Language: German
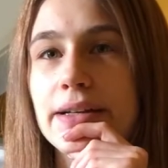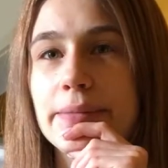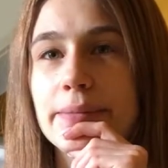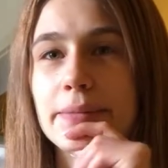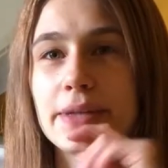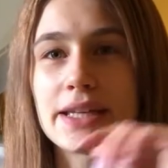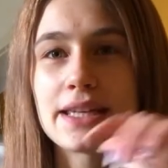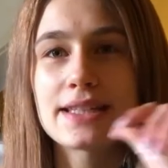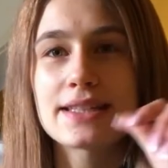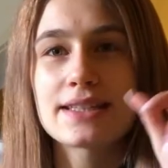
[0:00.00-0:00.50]
ähm,
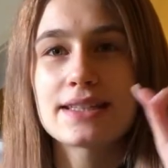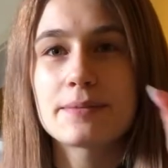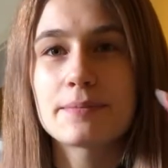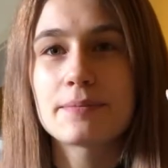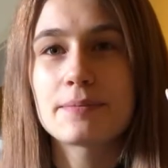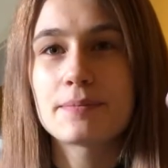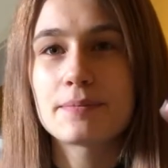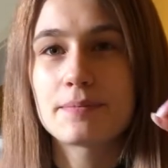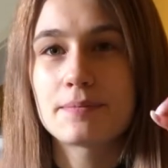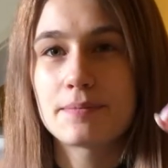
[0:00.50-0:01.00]
mir geht es
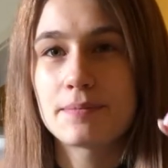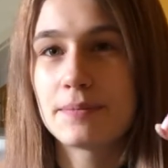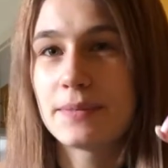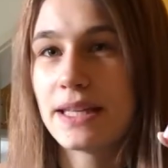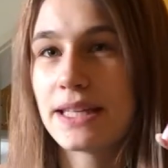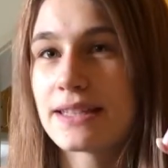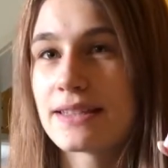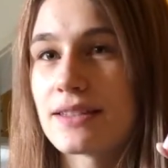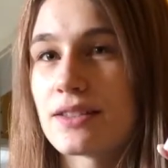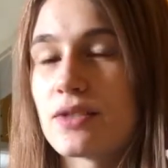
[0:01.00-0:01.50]

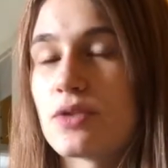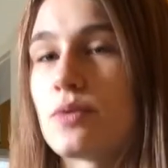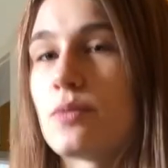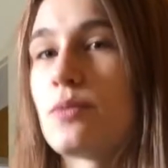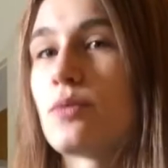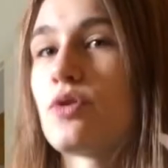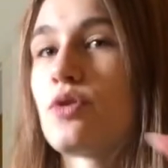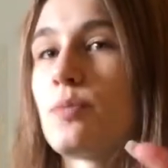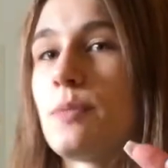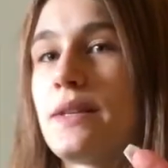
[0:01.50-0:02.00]
jetzt
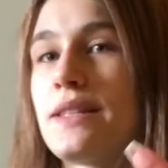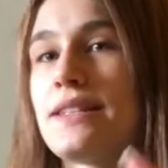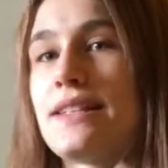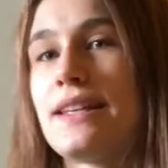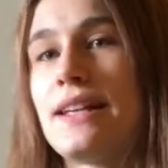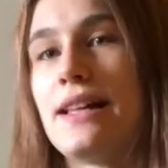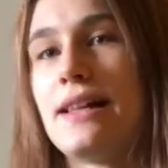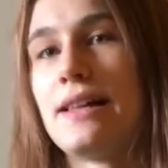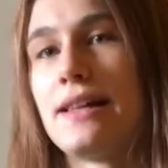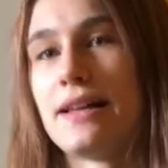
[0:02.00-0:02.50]

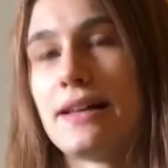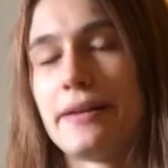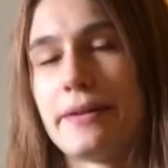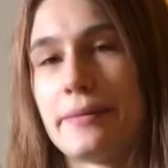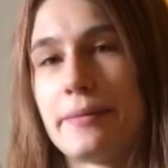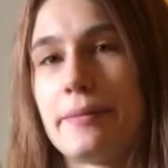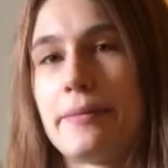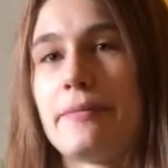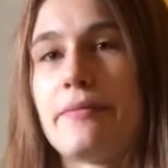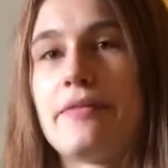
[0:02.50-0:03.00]
speziell,
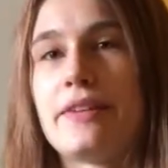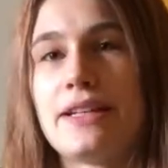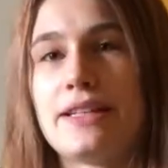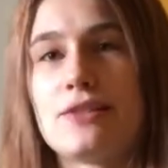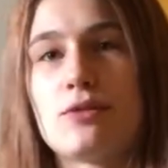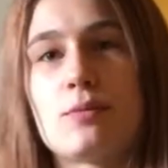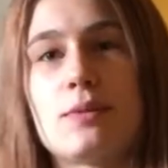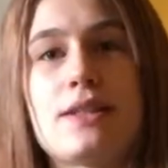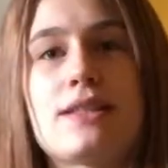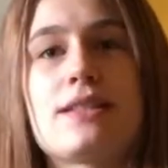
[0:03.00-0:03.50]
äh, wenn
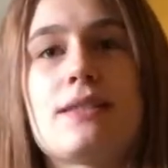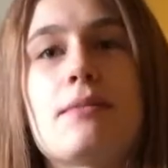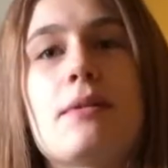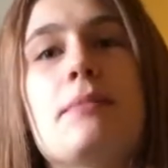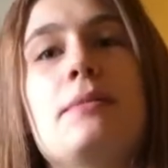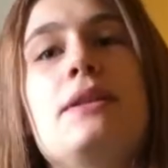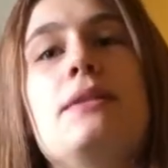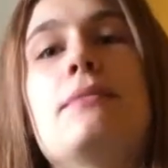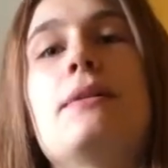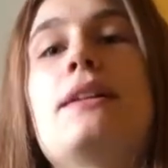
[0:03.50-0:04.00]
ich über das Thema
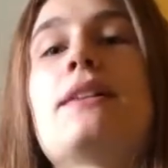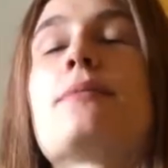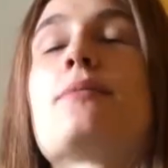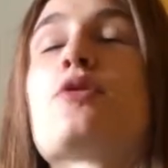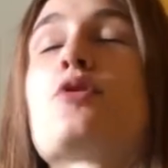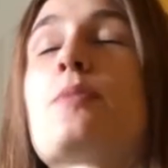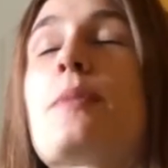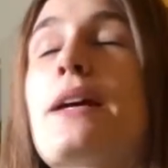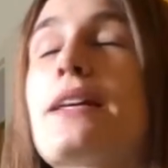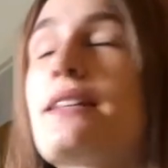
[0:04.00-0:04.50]

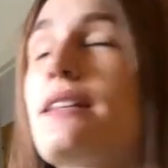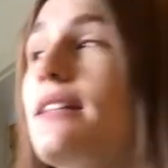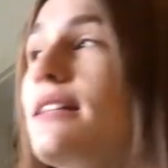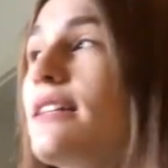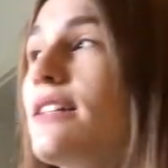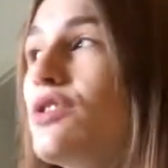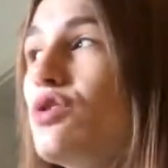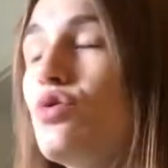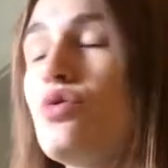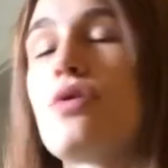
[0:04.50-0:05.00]
Minimalismus spreche,
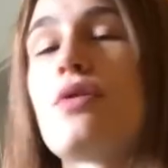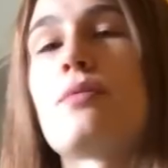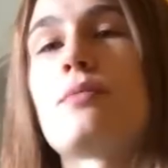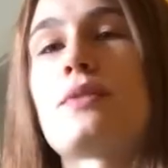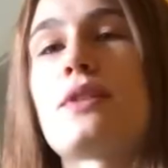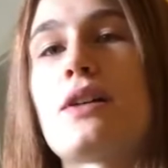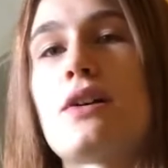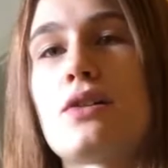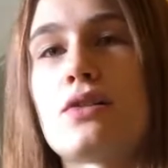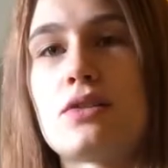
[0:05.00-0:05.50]
nicht nur
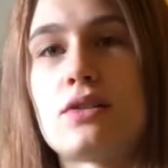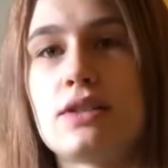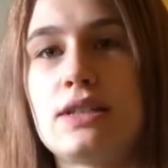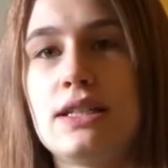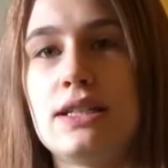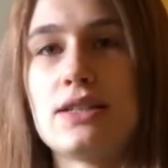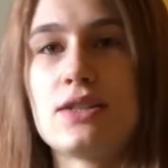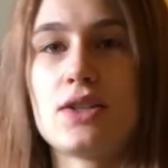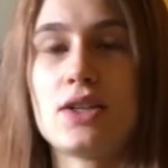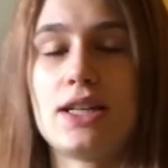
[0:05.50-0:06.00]
ums
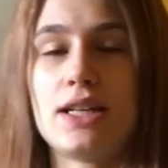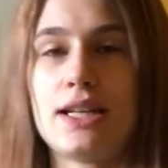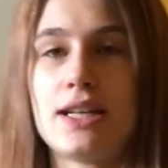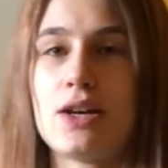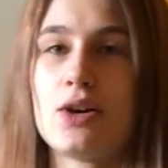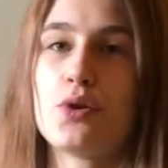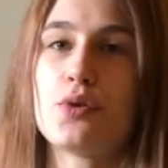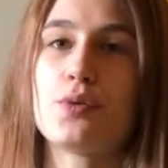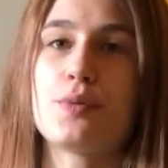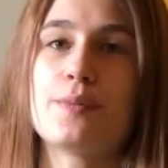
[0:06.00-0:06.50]
Aussortieren, sondern
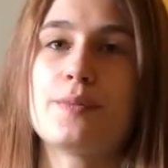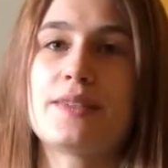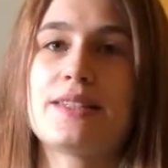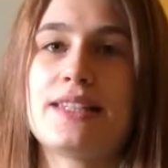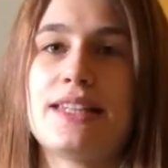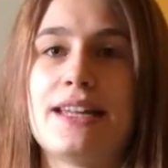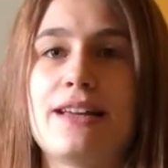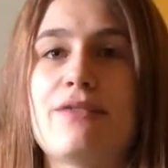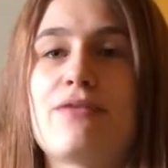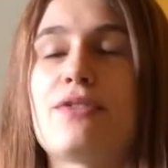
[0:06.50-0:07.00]
auch ums
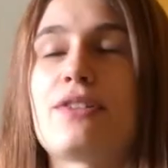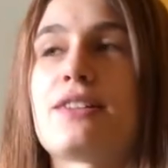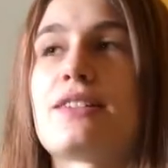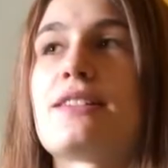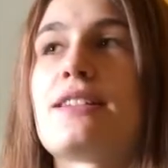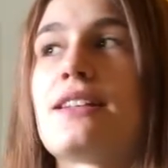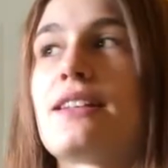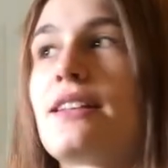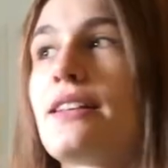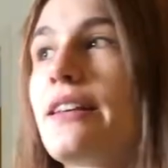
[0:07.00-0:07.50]

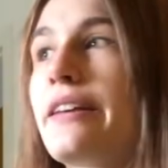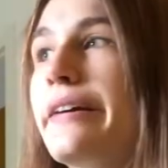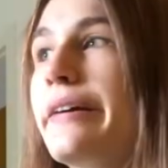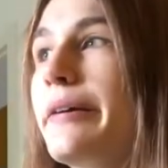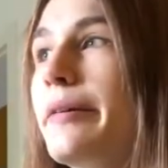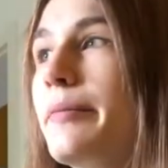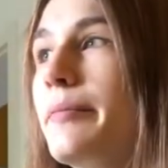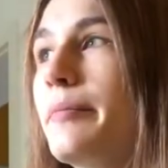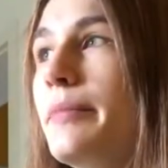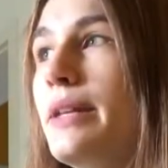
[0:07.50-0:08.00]
langfristig
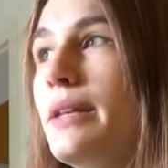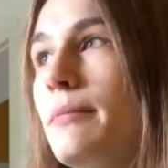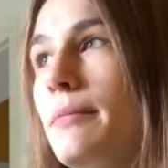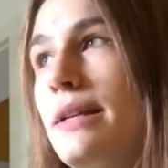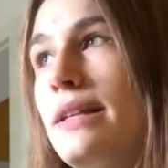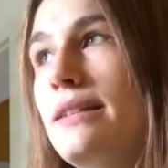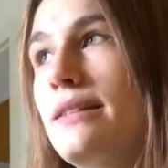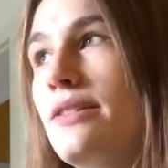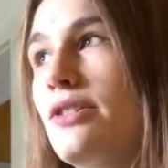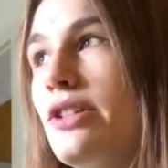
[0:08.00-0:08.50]
äh,
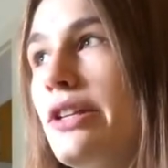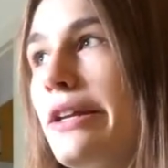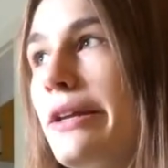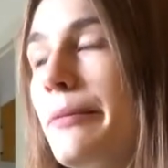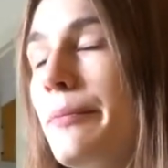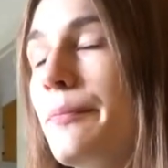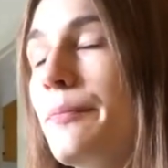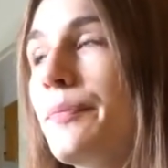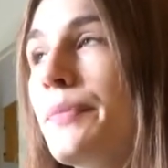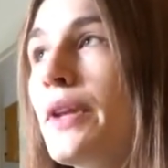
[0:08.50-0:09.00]
minimalistisch
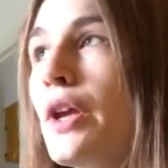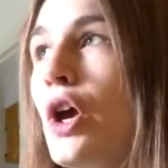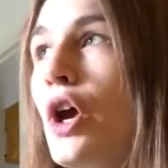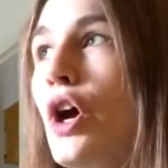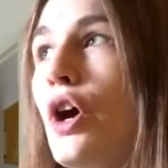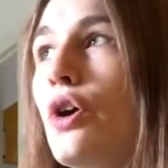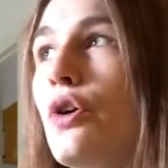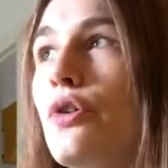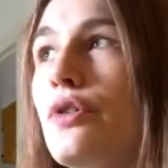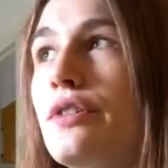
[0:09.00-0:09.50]
Leben.
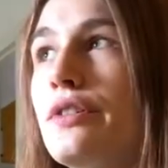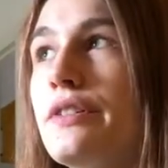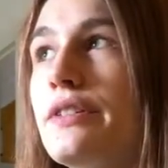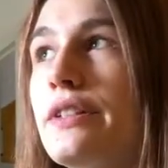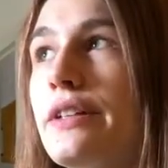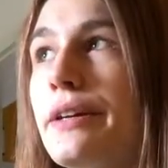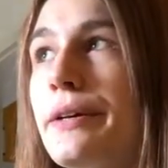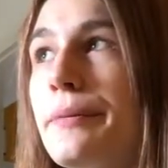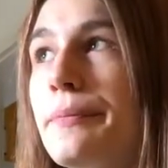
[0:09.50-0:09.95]
Und